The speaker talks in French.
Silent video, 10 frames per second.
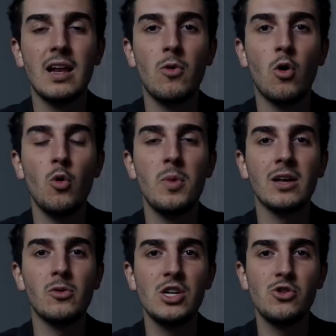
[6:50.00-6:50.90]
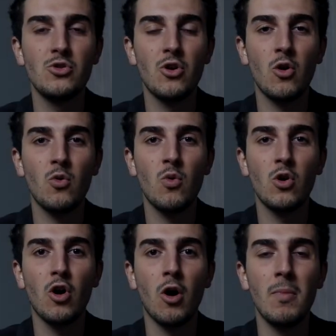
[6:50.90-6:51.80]
également Robert Downey Jr. ou
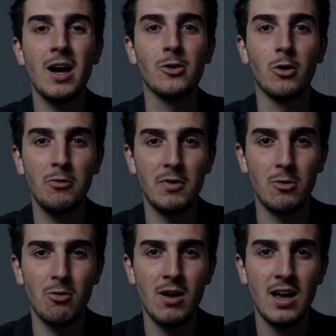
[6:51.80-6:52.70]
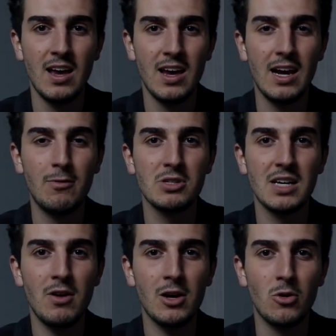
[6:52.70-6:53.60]
encore Mark Ruffalo, et il faut
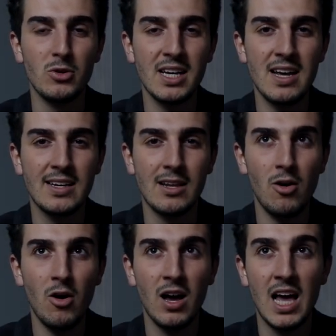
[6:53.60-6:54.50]
savoir que le serial killer